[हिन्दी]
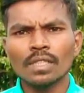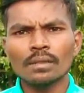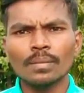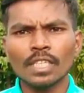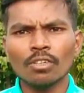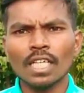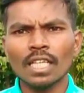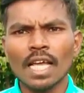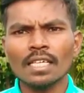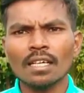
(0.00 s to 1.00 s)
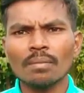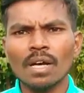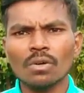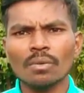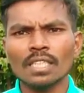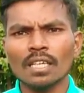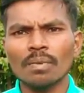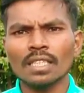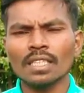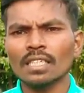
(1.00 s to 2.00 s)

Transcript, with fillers: वीडियो के लाइक करवा कमेंट करबा